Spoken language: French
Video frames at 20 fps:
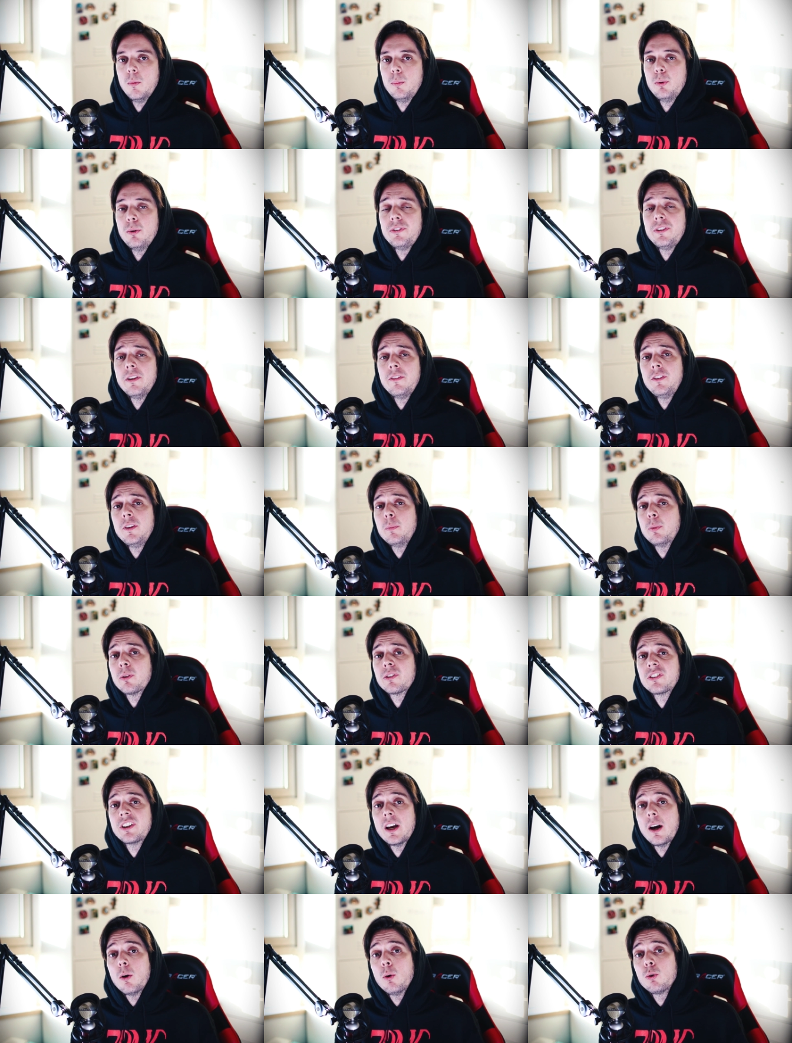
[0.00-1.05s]
En plus, ces filles
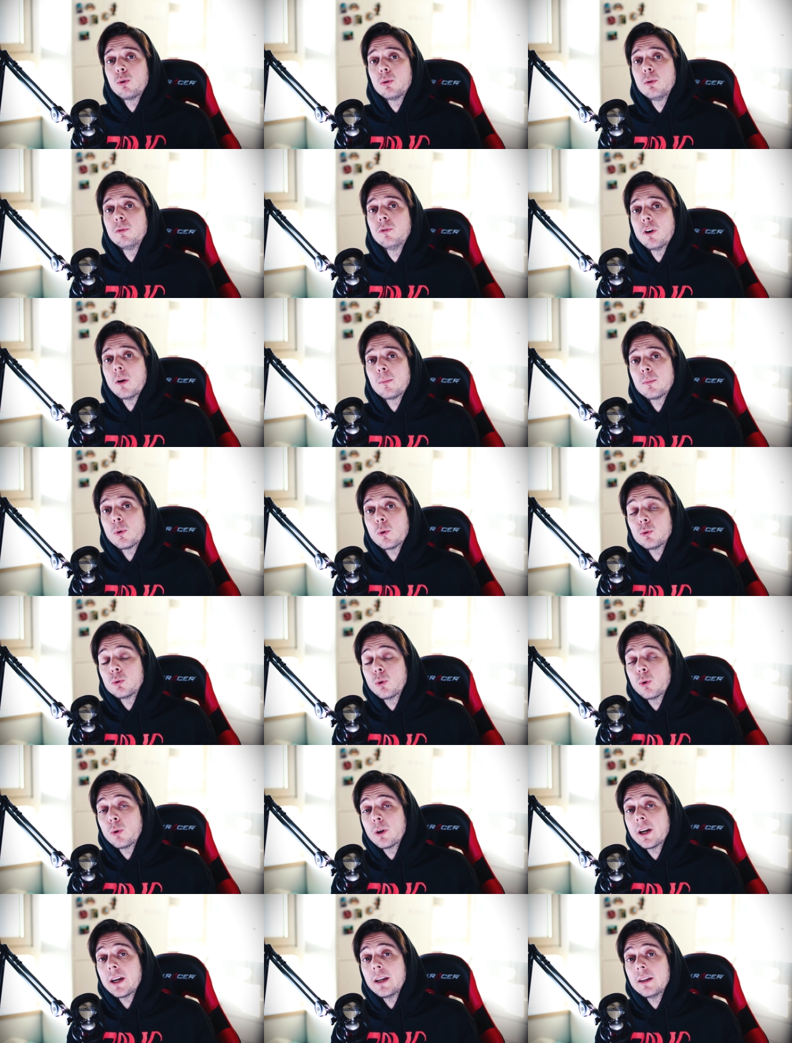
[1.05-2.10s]
pensent qu'il n'y a aucune forme de
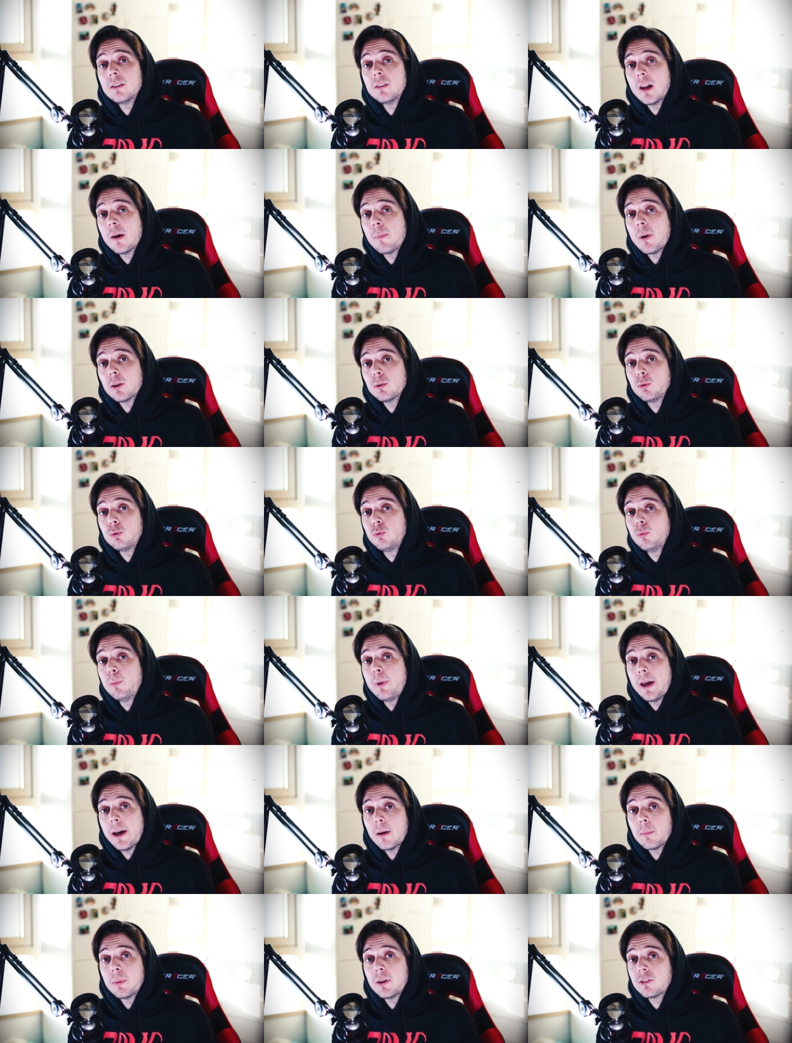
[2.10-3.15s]
regret de la part du
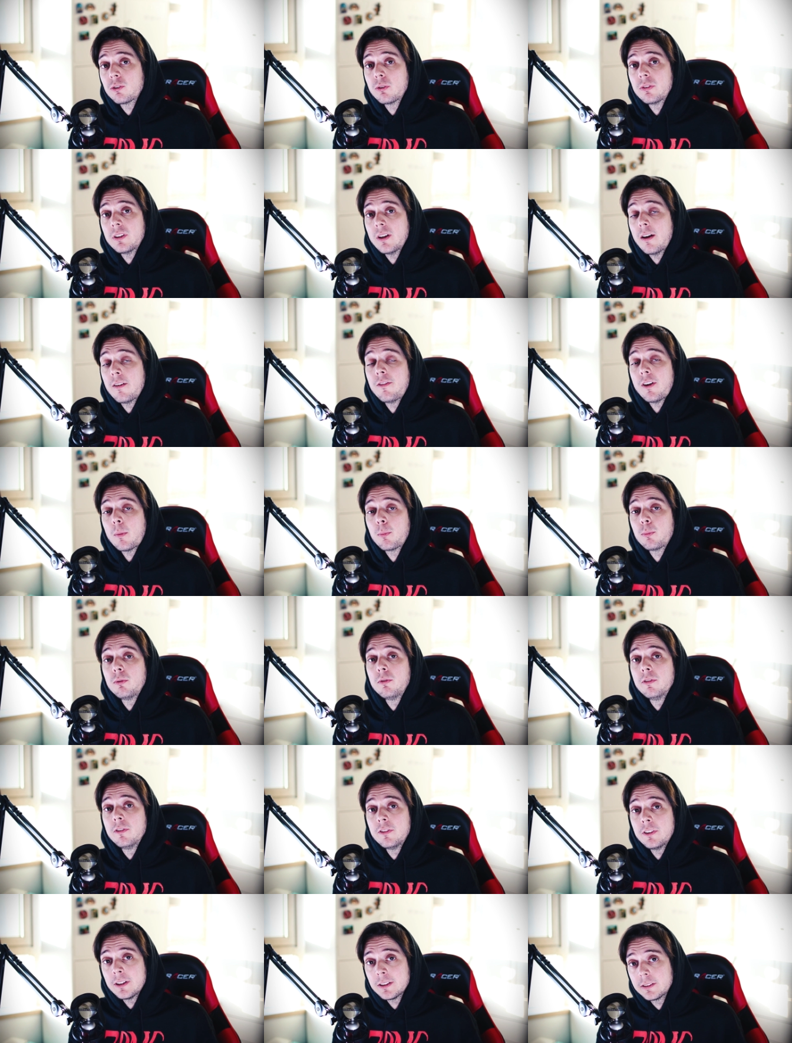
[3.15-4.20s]
père, parce que ça va faire plus
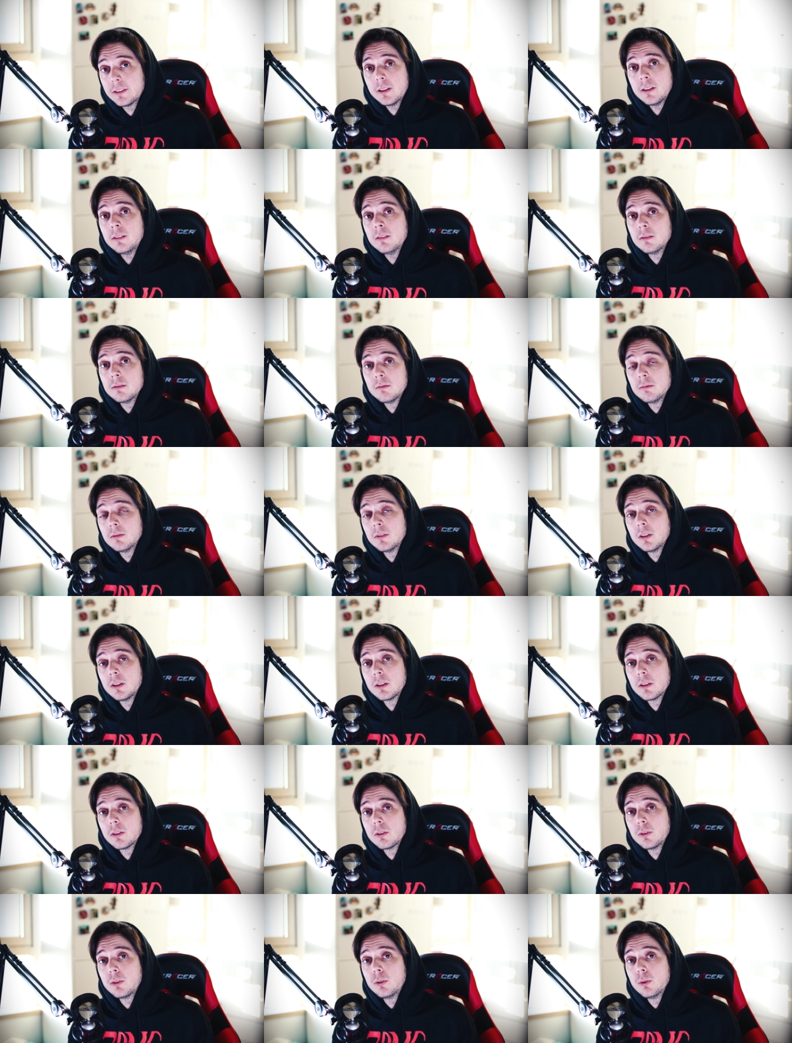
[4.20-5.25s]
de 20 ans
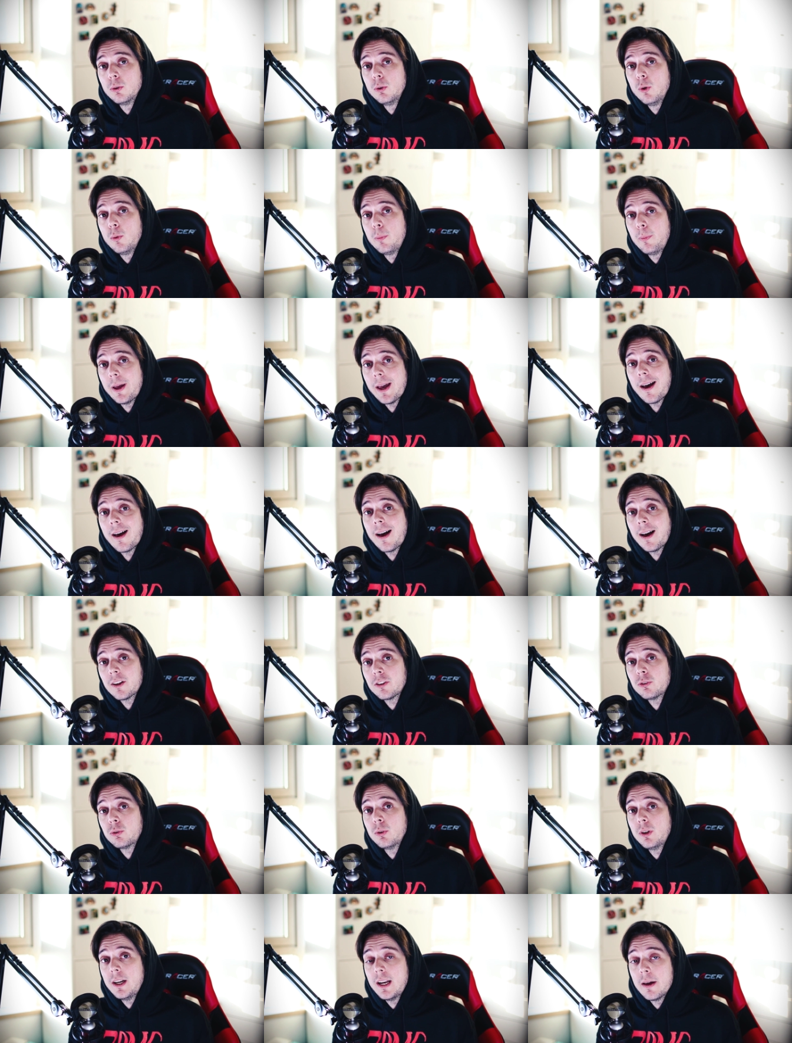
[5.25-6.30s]
que le père
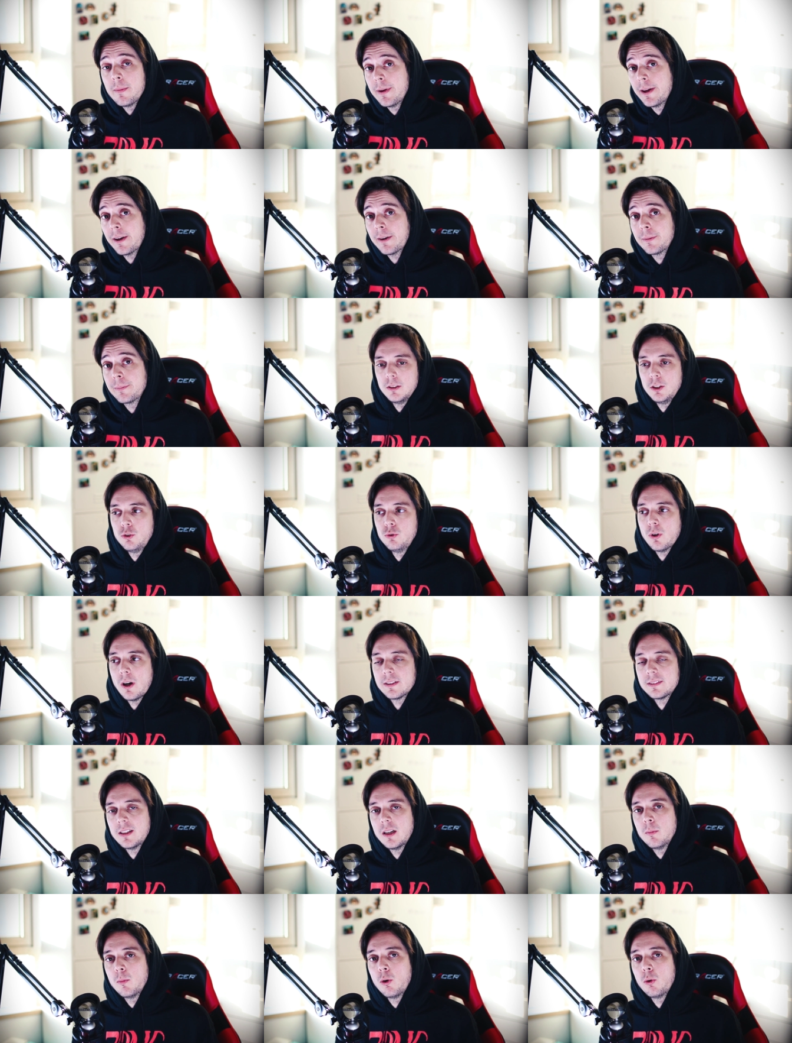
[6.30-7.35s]
harcelait la mère. Du
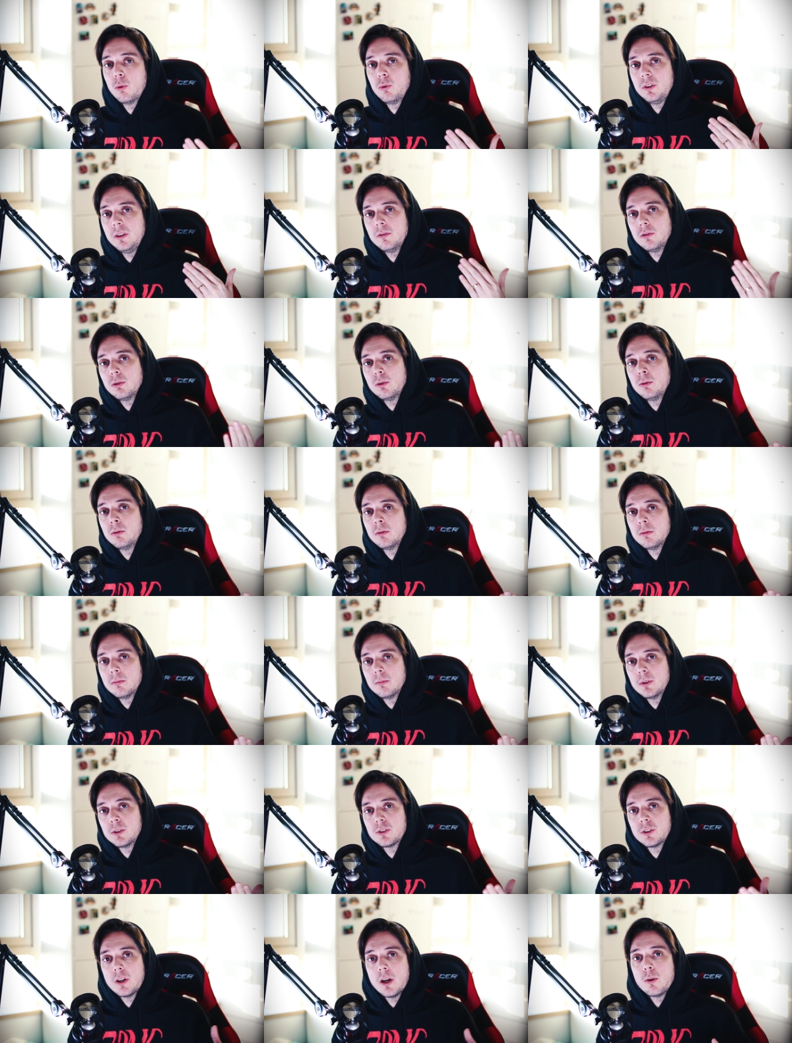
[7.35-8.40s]
harcèlement au niveau,
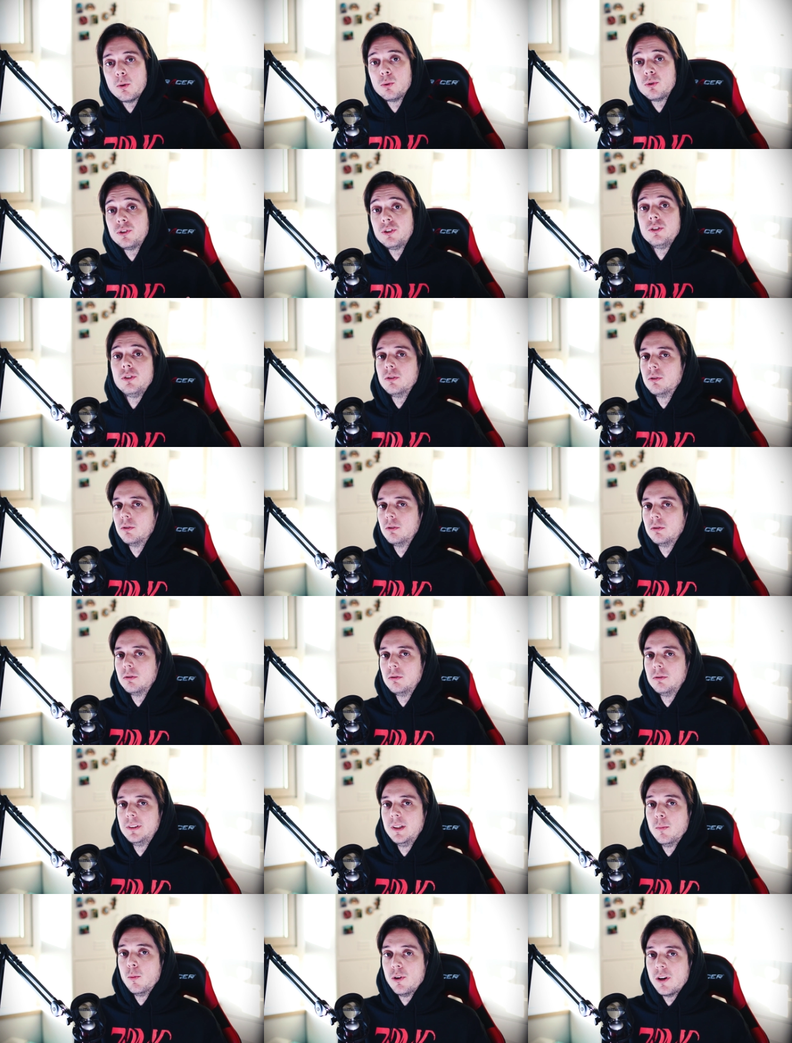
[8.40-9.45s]
parce qu'il y a eu aussi euh,
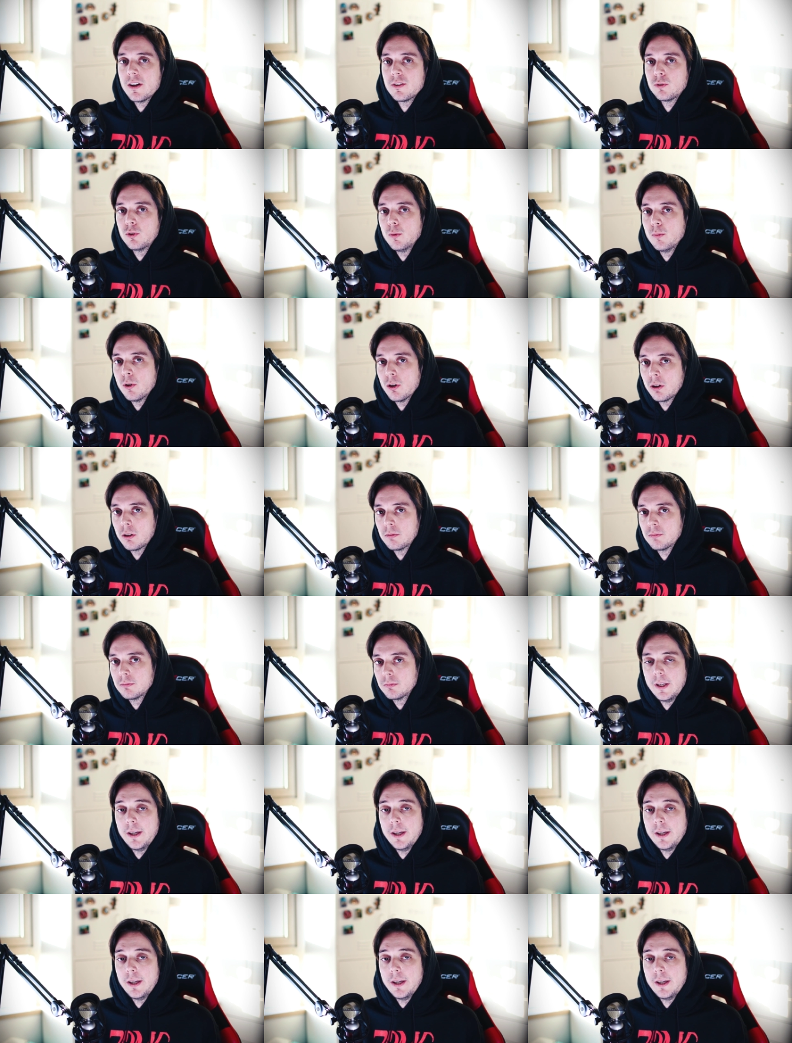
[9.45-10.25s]
des menaces de mort.